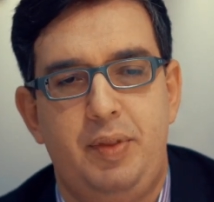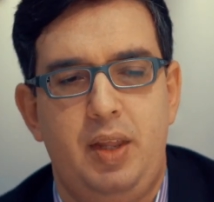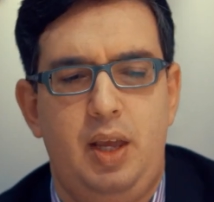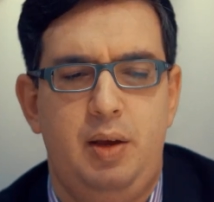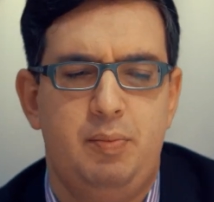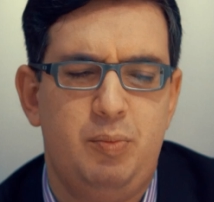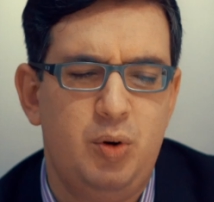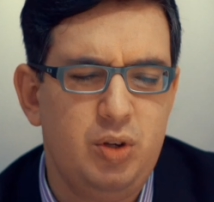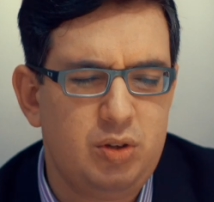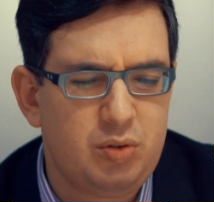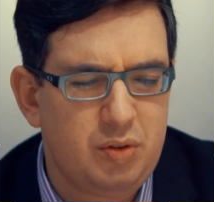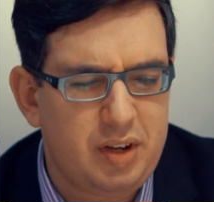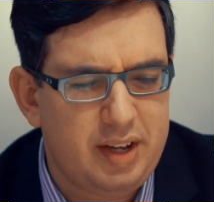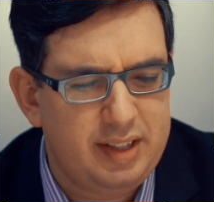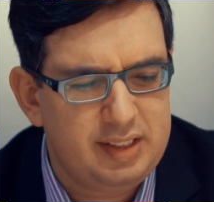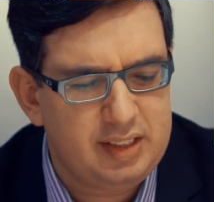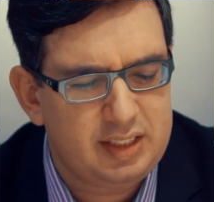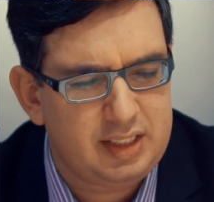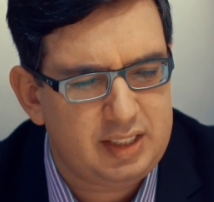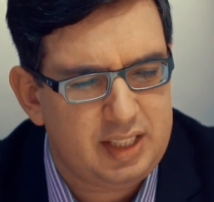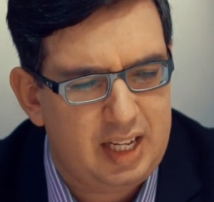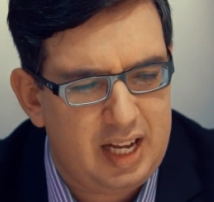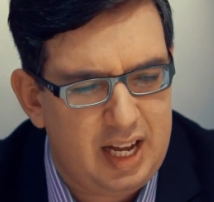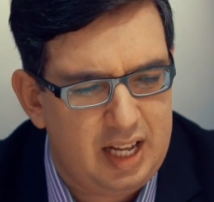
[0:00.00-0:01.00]
E muito
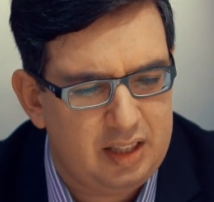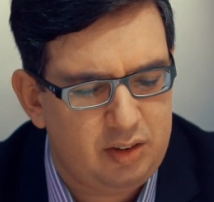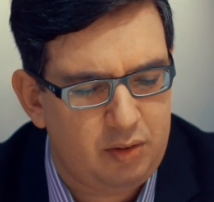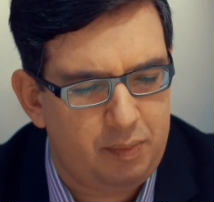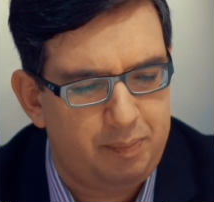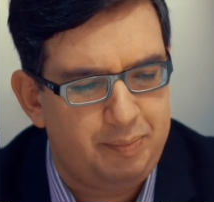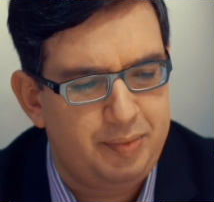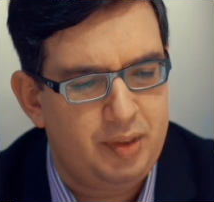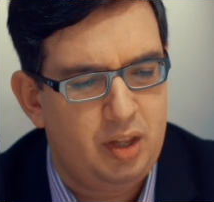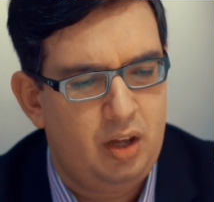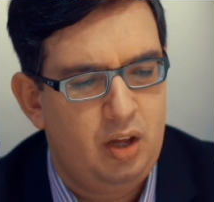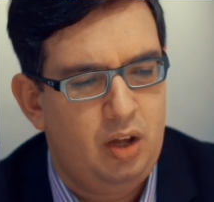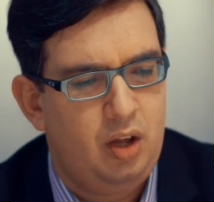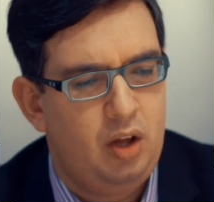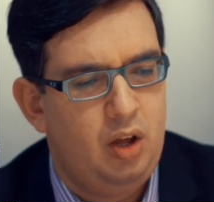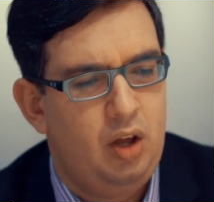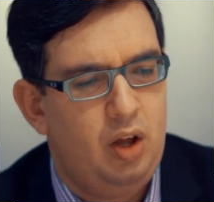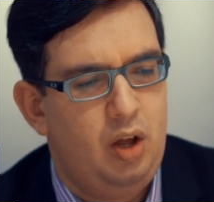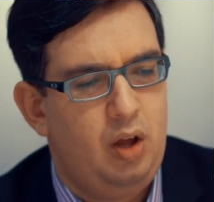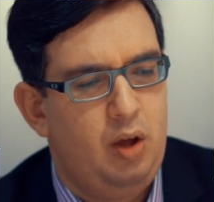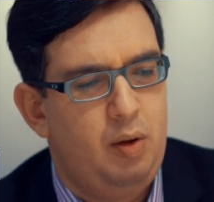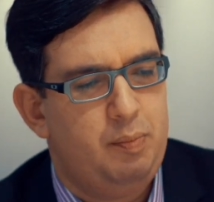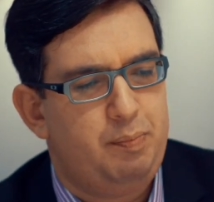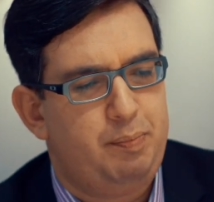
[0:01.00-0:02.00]
cansado,
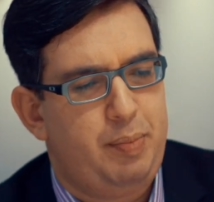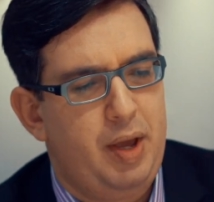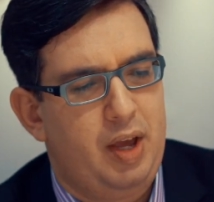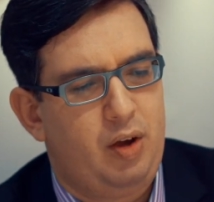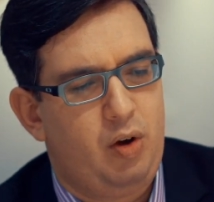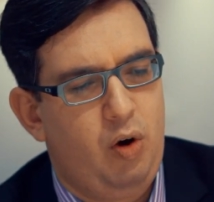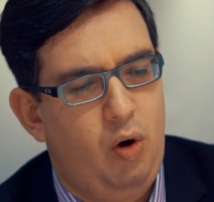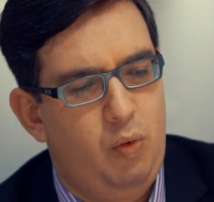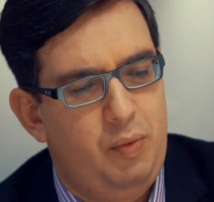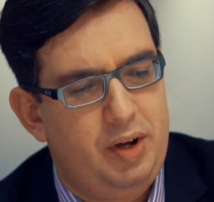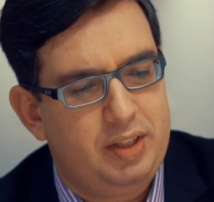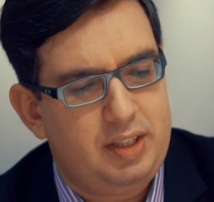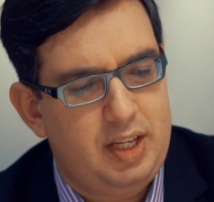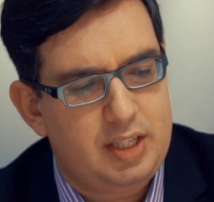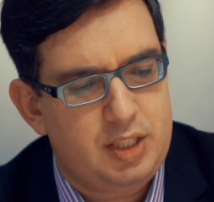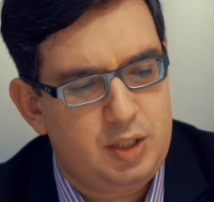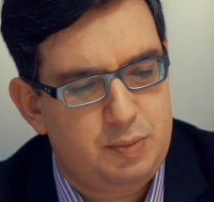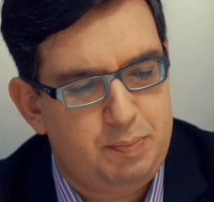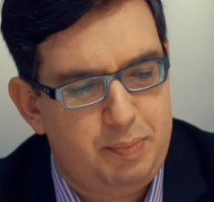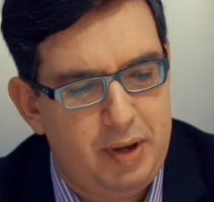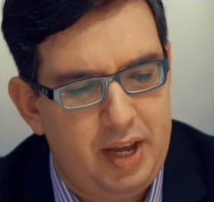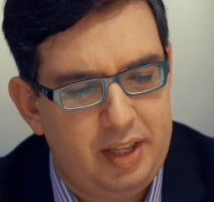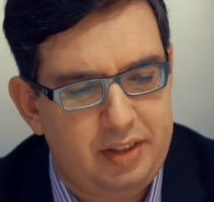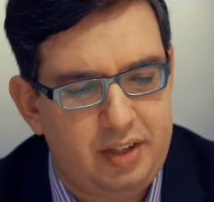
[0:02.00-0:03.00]
pegou uma
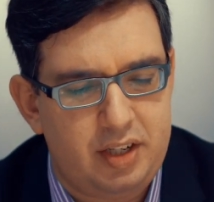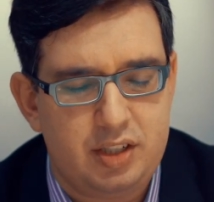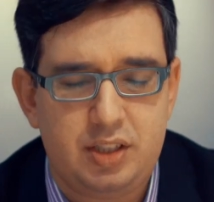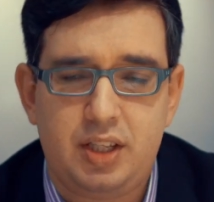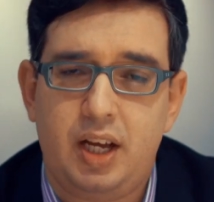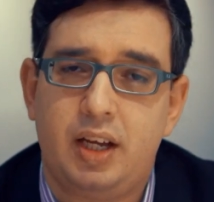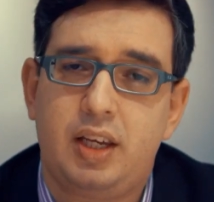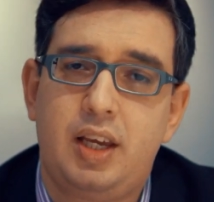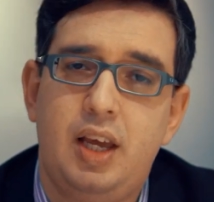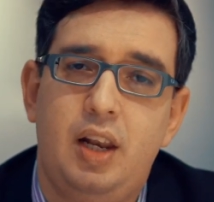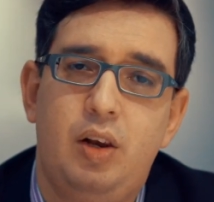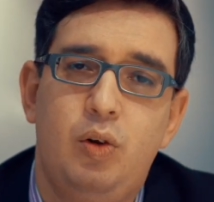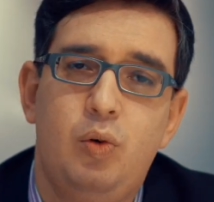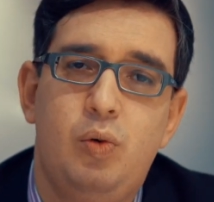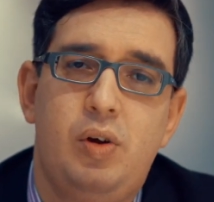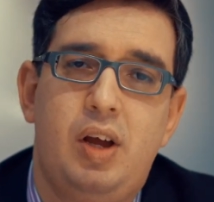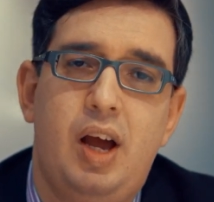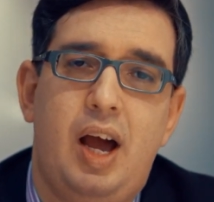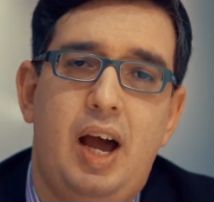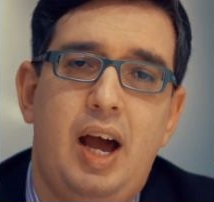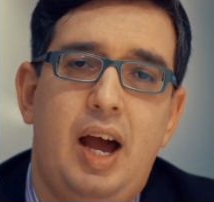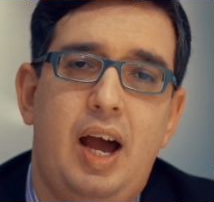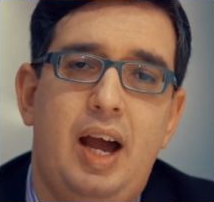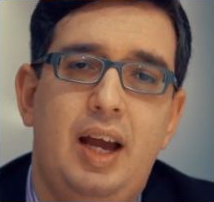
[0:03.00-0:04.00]
das pedras daquele
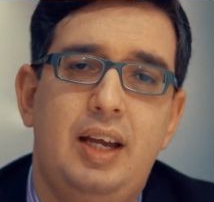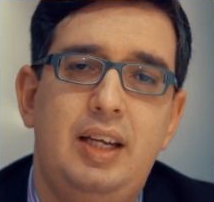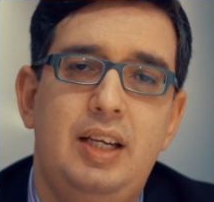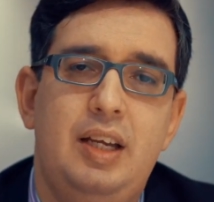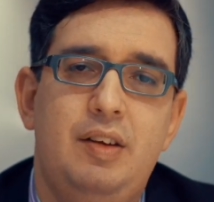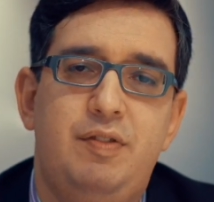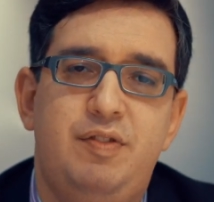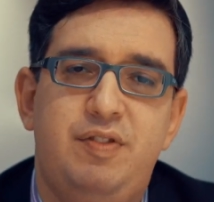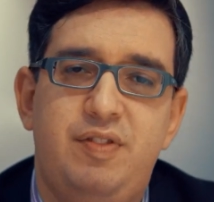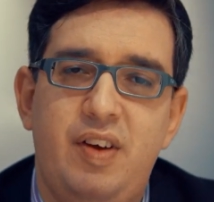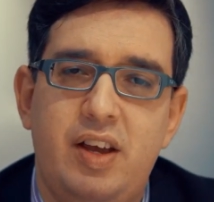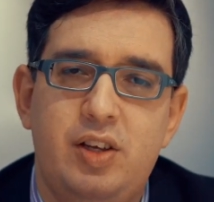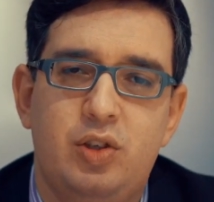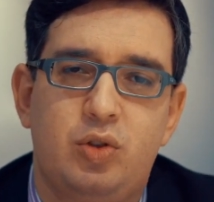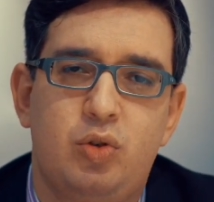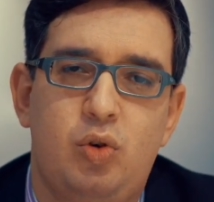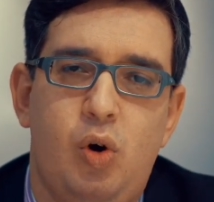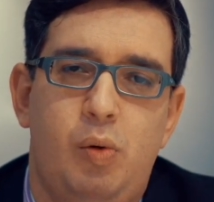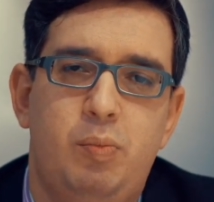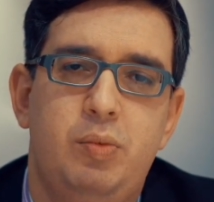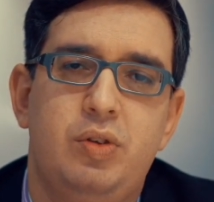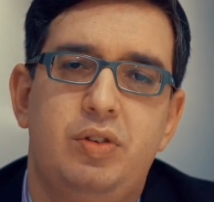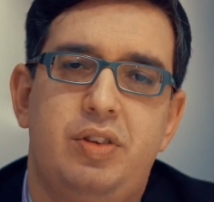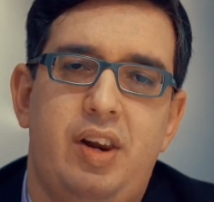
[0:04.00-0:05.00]
lugar e fez
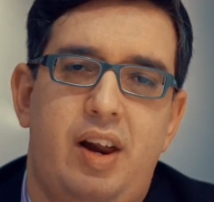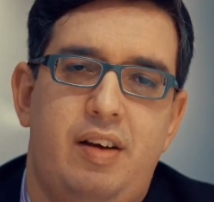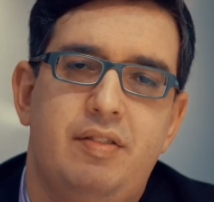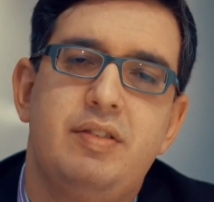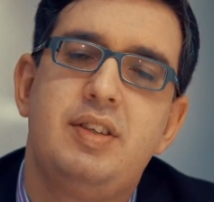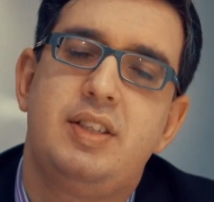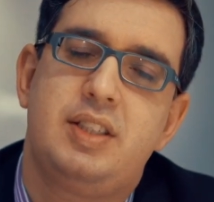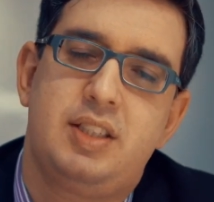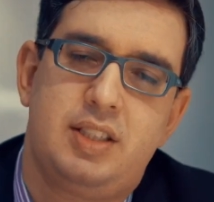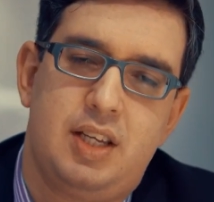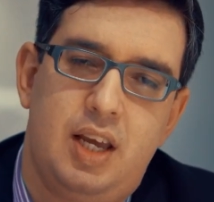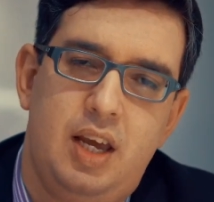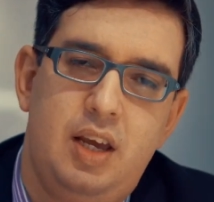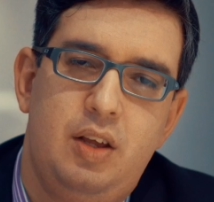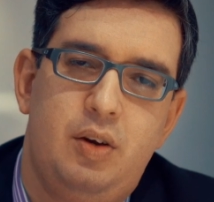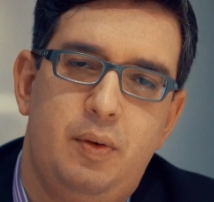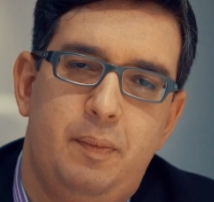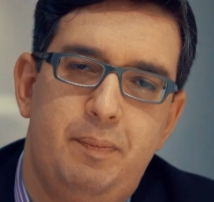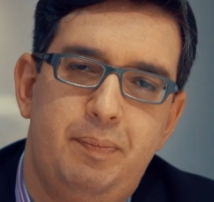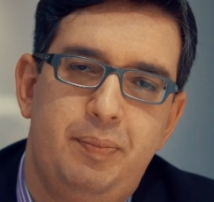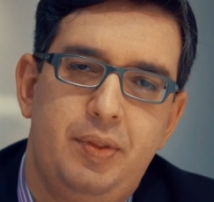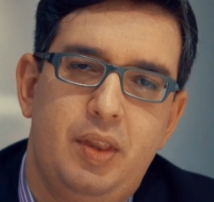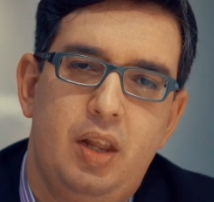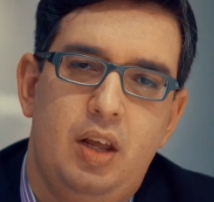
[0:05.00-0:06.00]
como um travesseiro.